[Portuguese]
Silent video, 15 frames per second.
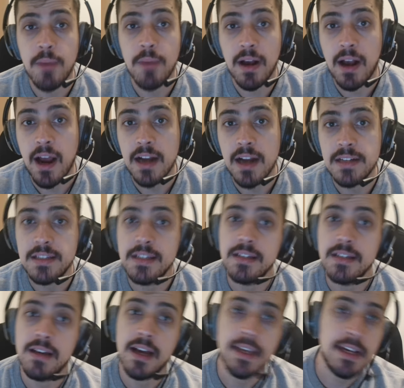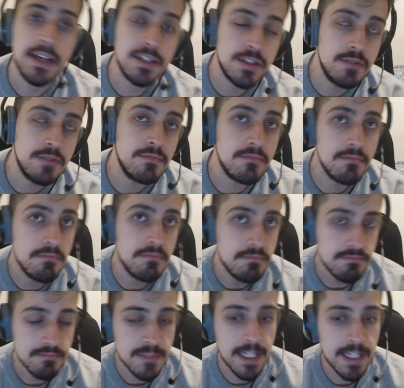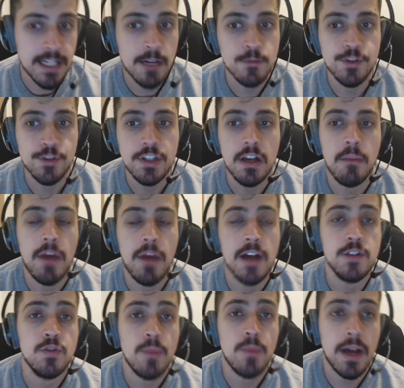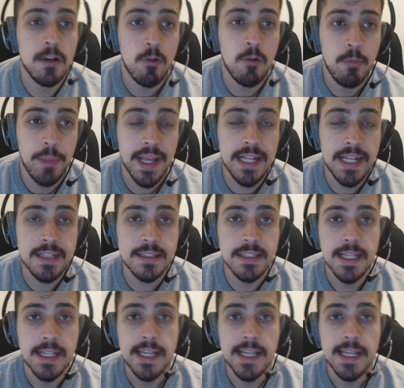McCarthy, aí acho que um, um degrauzinho abaixo o Michael Penix,